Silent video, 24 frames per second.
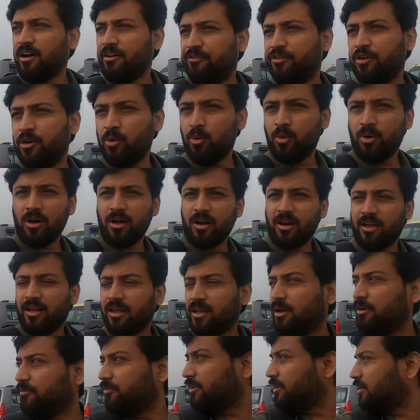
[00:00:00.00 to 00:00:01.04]
काफ़ी लोग आ रखे
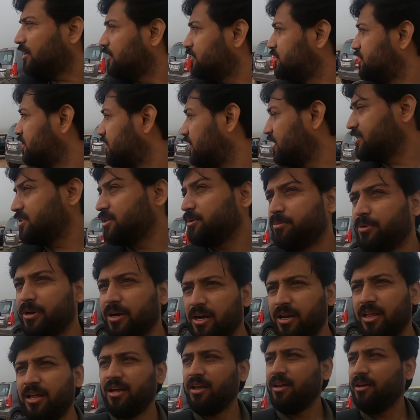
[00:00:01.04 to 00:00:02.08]
हैं यहाँ पे अच्छी खासी
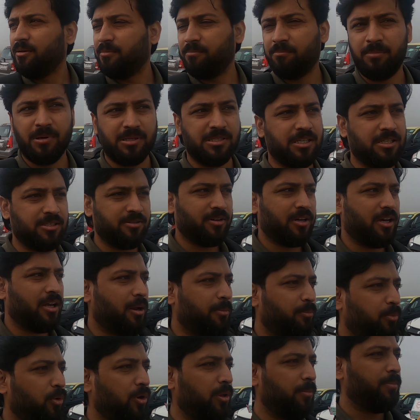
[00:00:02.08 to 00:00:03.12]
भीड़ है बसेज
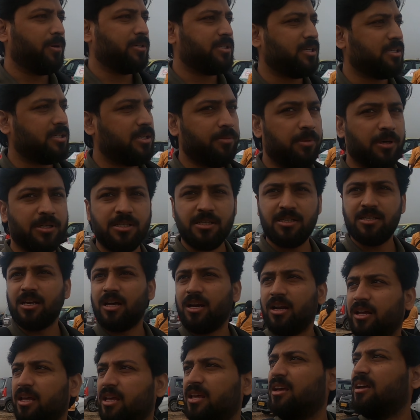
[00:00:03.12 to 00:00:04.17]
वगैरह पूरी बसेज की बसेज आ
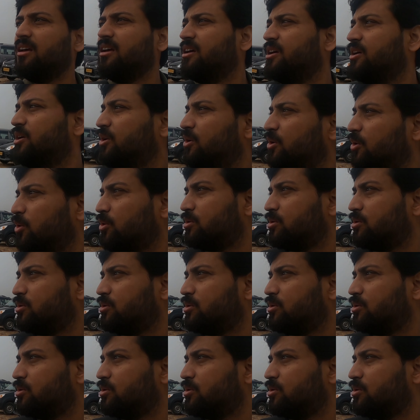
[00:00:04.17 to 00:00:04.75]
रखी हैं